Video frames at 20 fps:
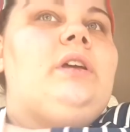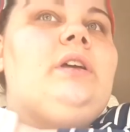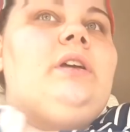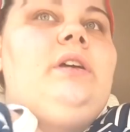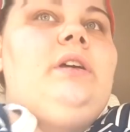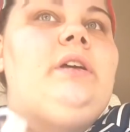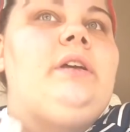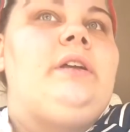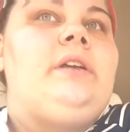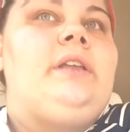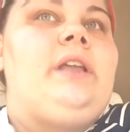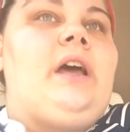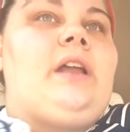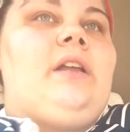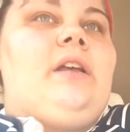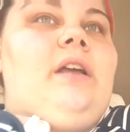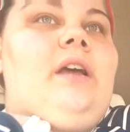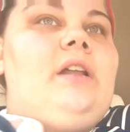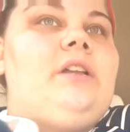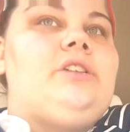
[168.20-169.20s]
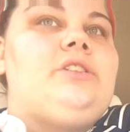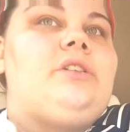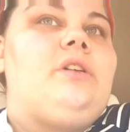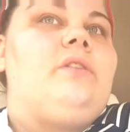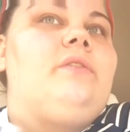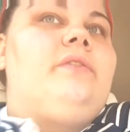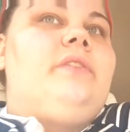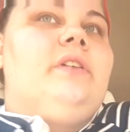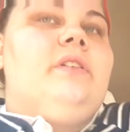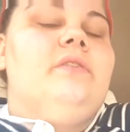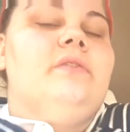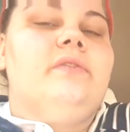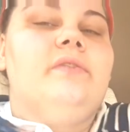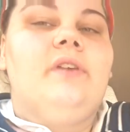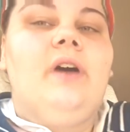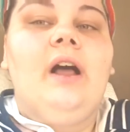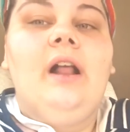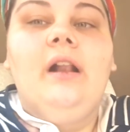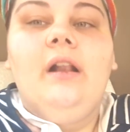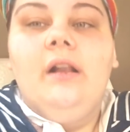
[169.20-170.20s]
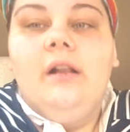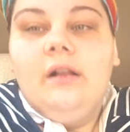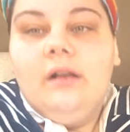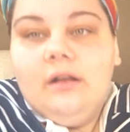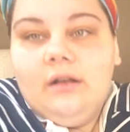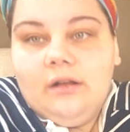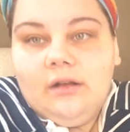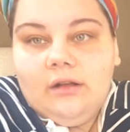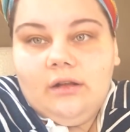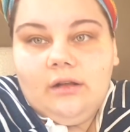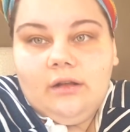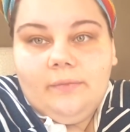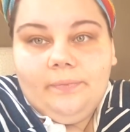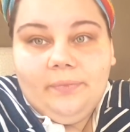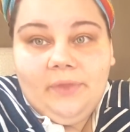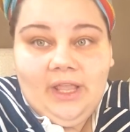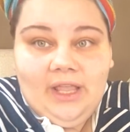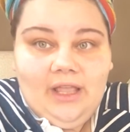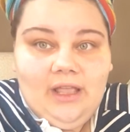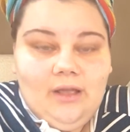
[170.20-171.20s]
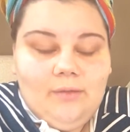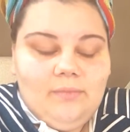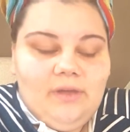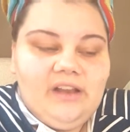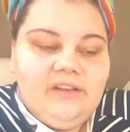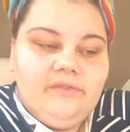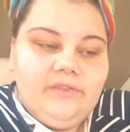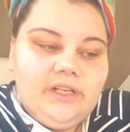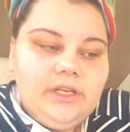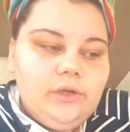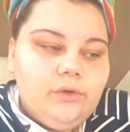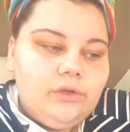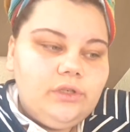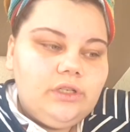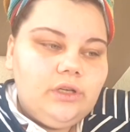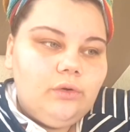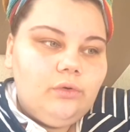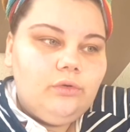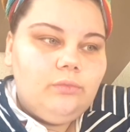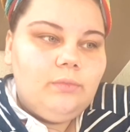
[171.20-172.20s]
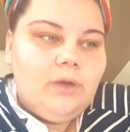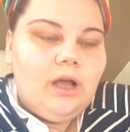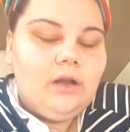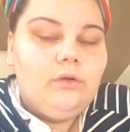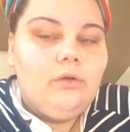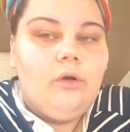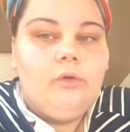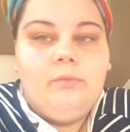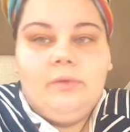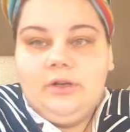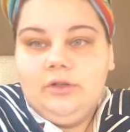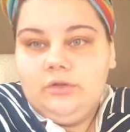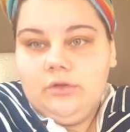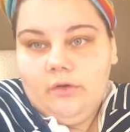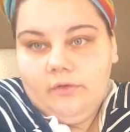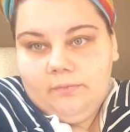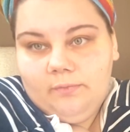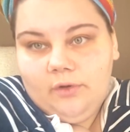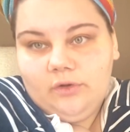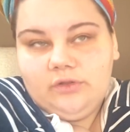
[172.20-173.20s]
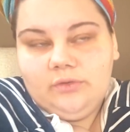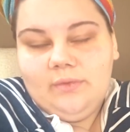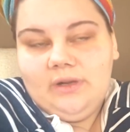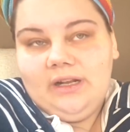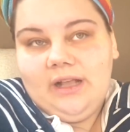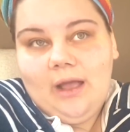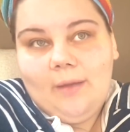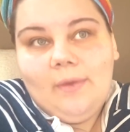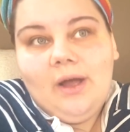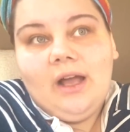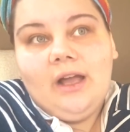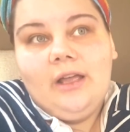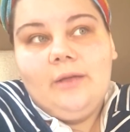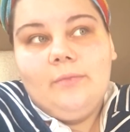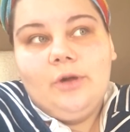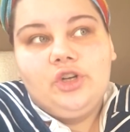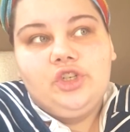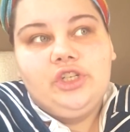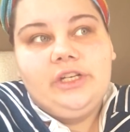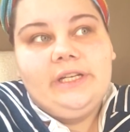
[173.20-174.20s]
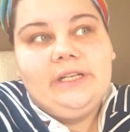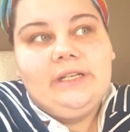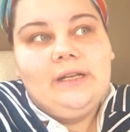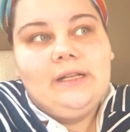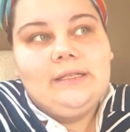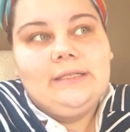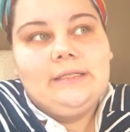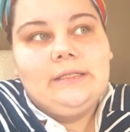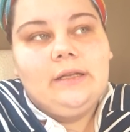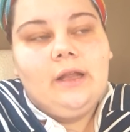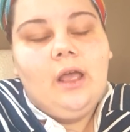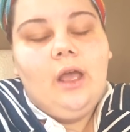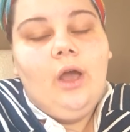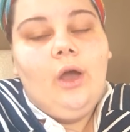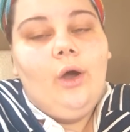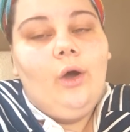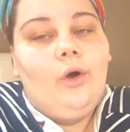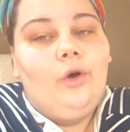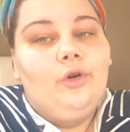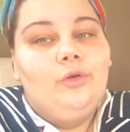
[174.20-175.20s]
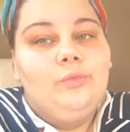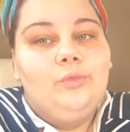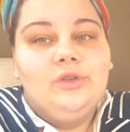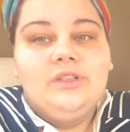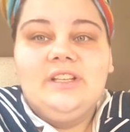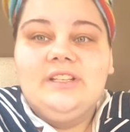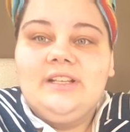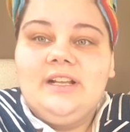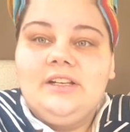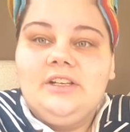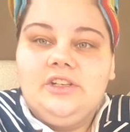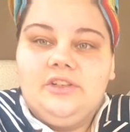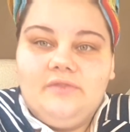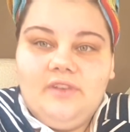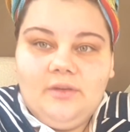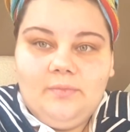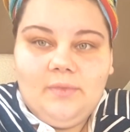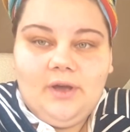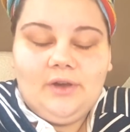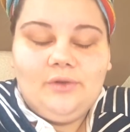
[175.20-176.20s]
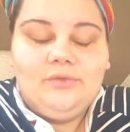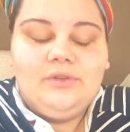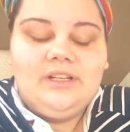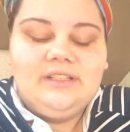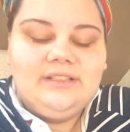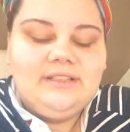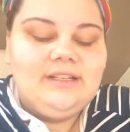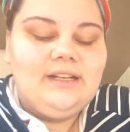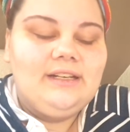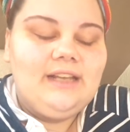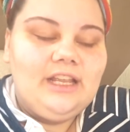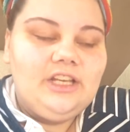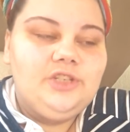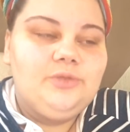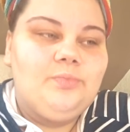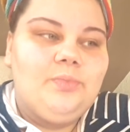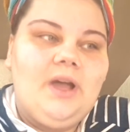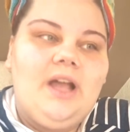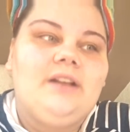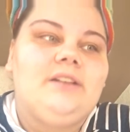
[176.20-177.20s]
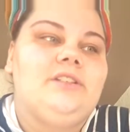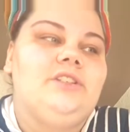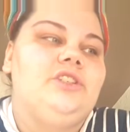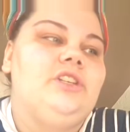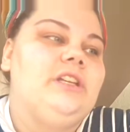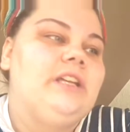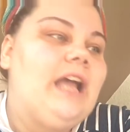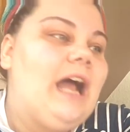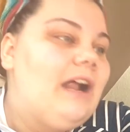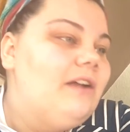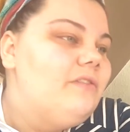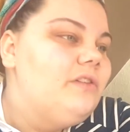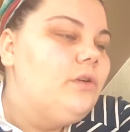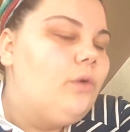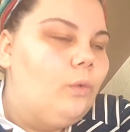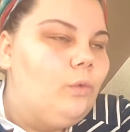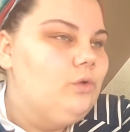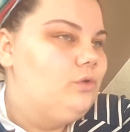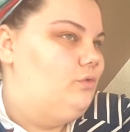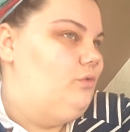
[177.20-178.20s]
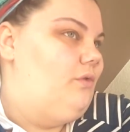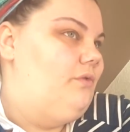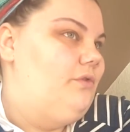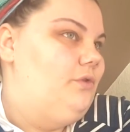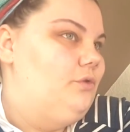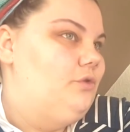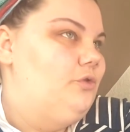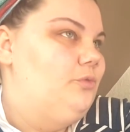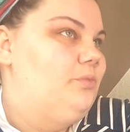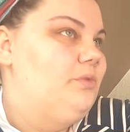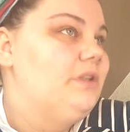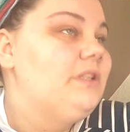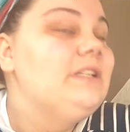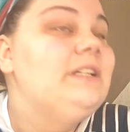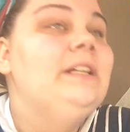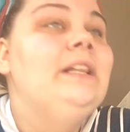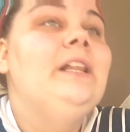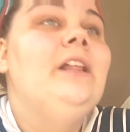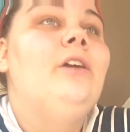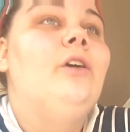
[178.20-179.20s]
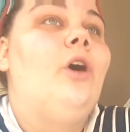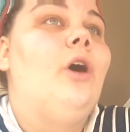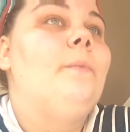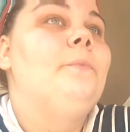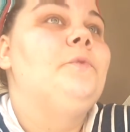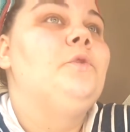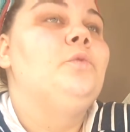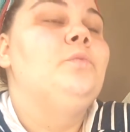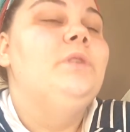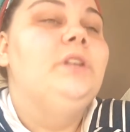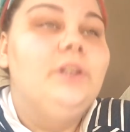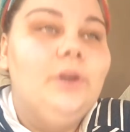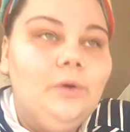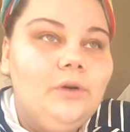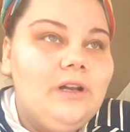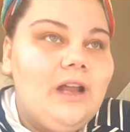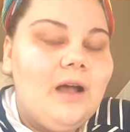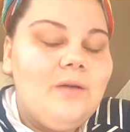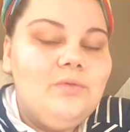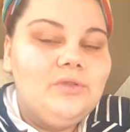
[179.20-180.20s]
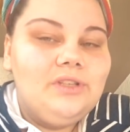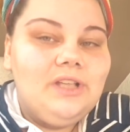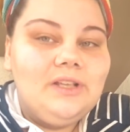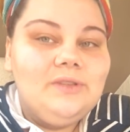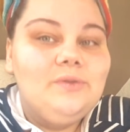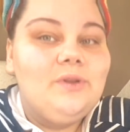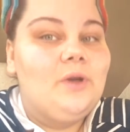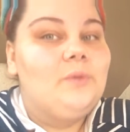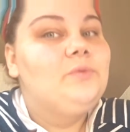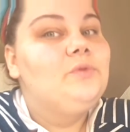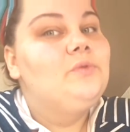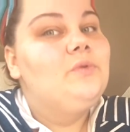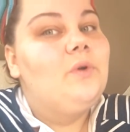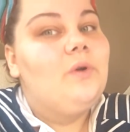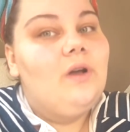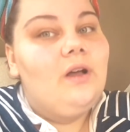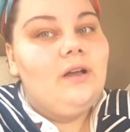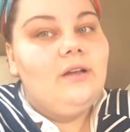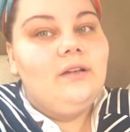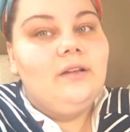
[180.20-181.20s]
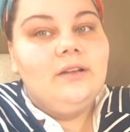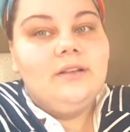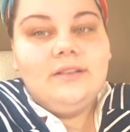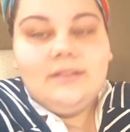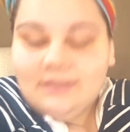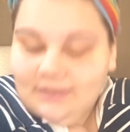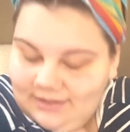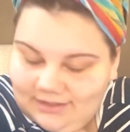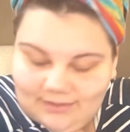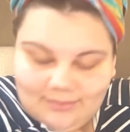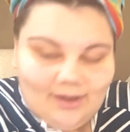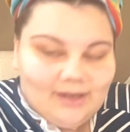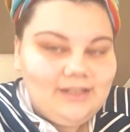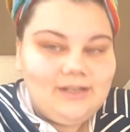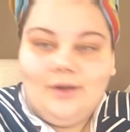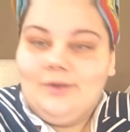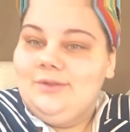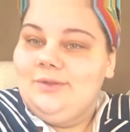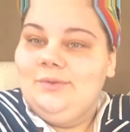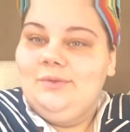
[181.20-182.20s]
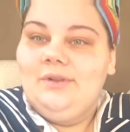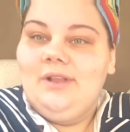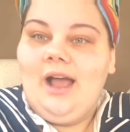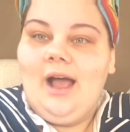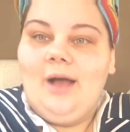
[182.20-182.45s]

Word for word: Äh, ja, dann kann ich da auf jeden Fall äh, meinen Videohintergrund machen, auch meine Softbox und meine Kamera immer stehen lassen und muss das halt nicht wegmachen. Und das ist halt echt praktisch, egal wie groß du auf YouTube bist, ob du Millionen Abos hast oder ob du nur äh, 2000